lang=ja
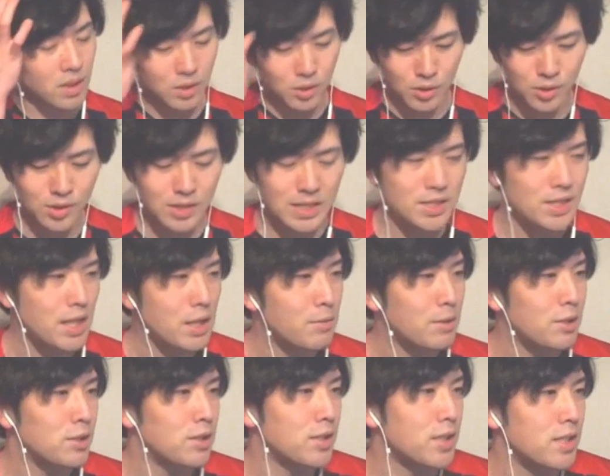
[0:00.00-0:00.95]
常さん
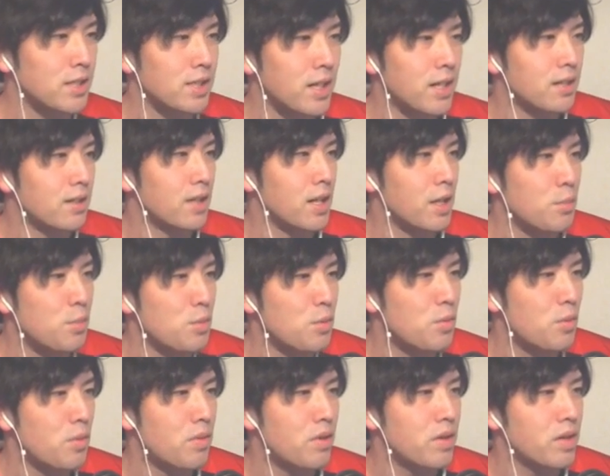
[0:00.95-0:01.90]
今、常さん。M
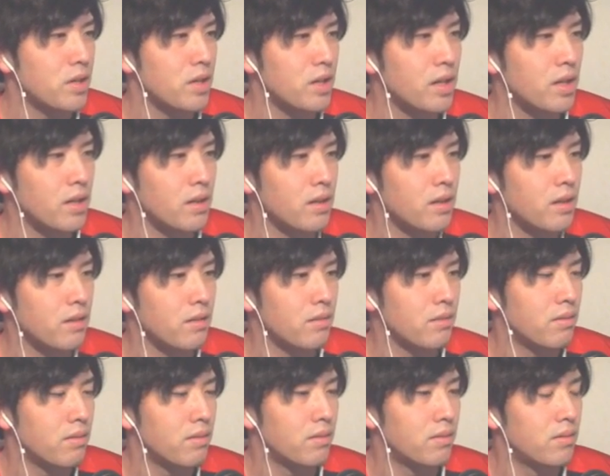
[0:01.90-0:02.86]
本はいないね。
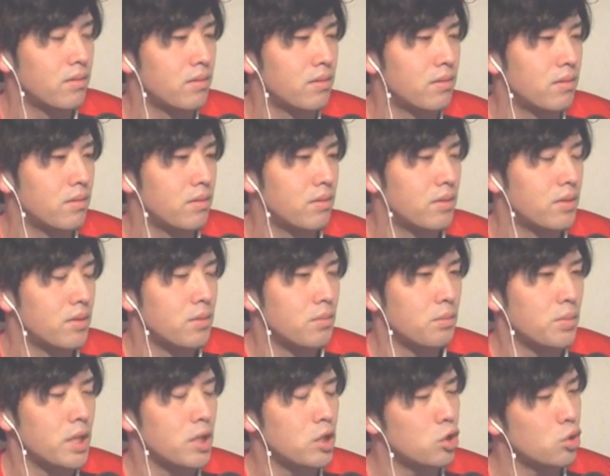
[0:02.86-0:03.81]

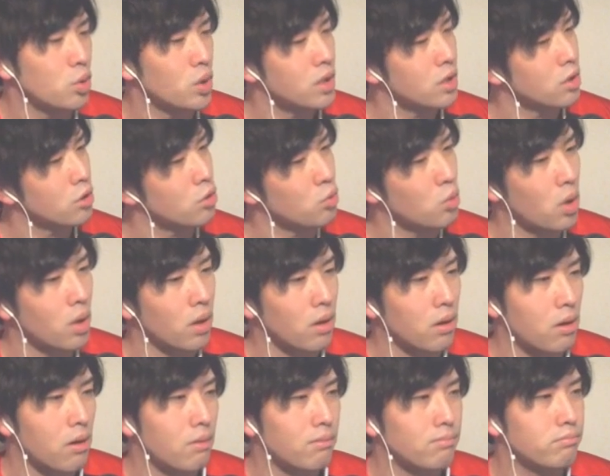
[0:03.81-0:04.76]
ベンチとかにいるのかな、
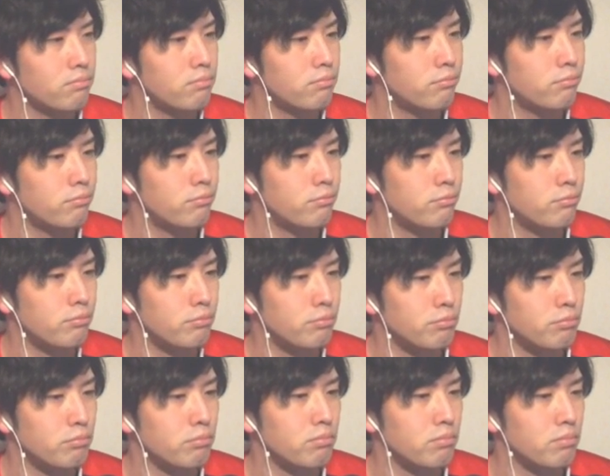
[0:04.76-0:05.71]
う
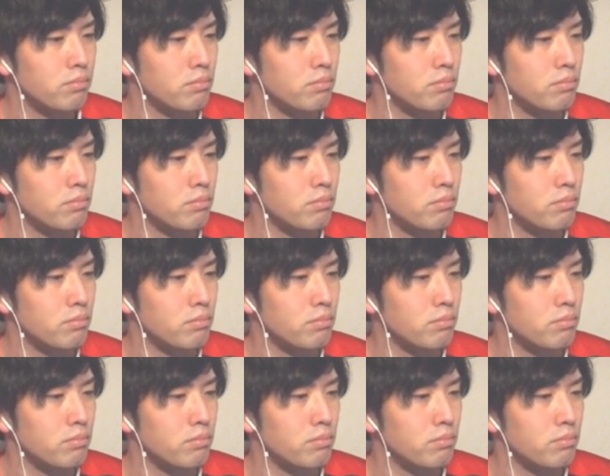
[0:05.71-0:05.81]
ん、